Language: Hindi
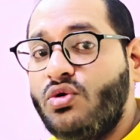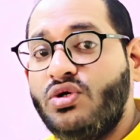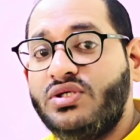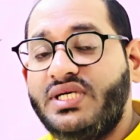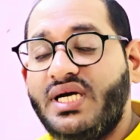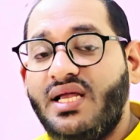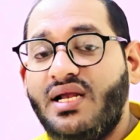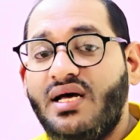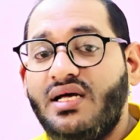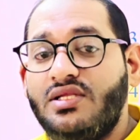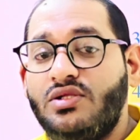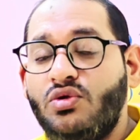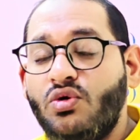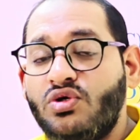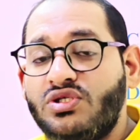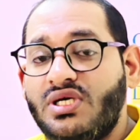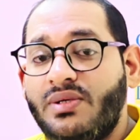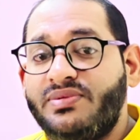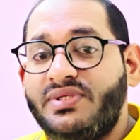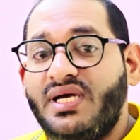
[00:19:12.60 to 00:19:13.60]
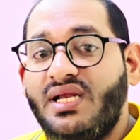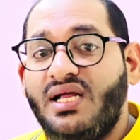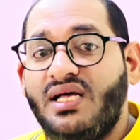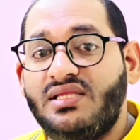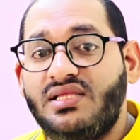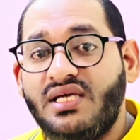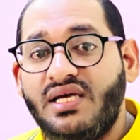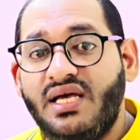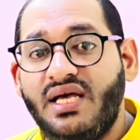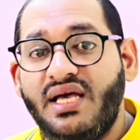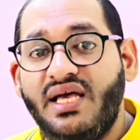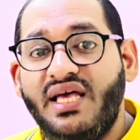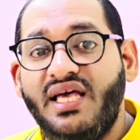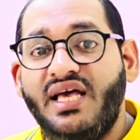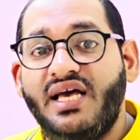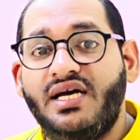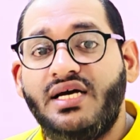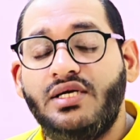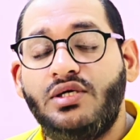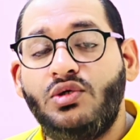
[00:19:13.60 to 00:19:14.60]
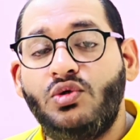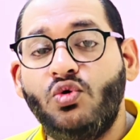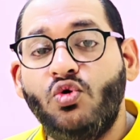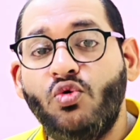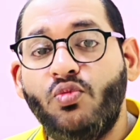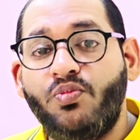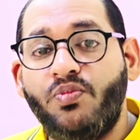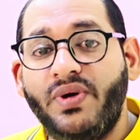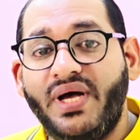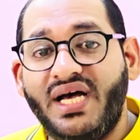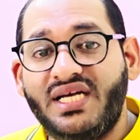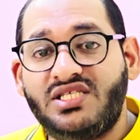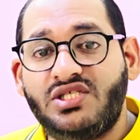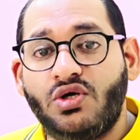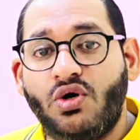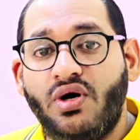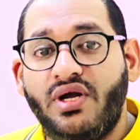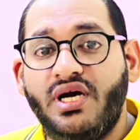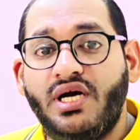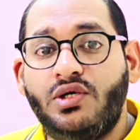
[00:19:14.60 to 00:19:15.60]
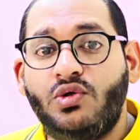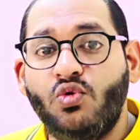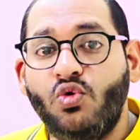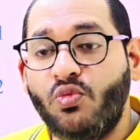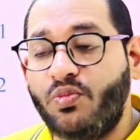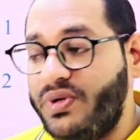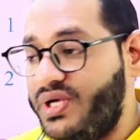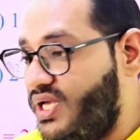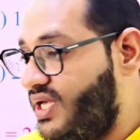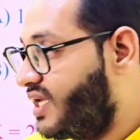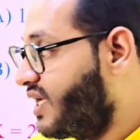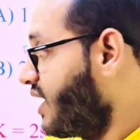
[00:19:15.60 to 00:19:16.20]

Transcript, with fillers: दो शेल दो सब शेल आते हैं एक टू एस और एक टू पी